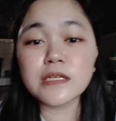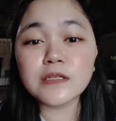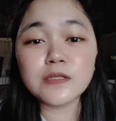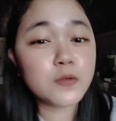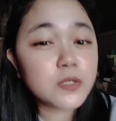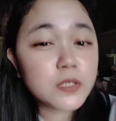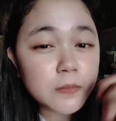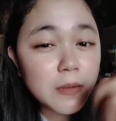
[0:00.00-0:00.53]
So,
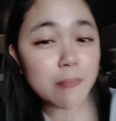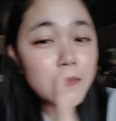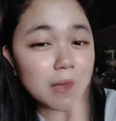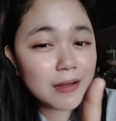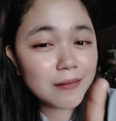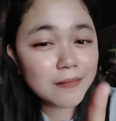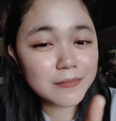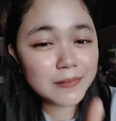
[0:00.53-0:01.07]
sa mga, mga
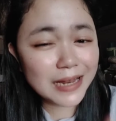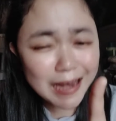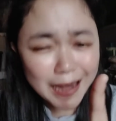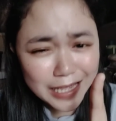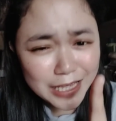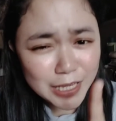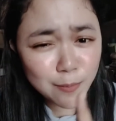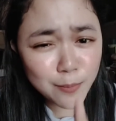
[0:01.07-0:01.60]

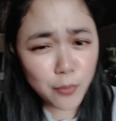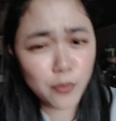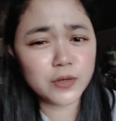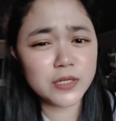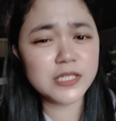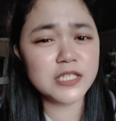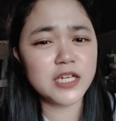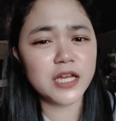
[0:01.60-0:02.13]
lalaking
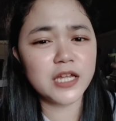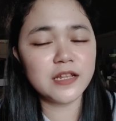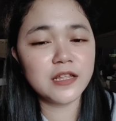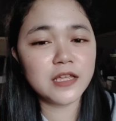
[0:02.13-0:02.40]
pores dyan,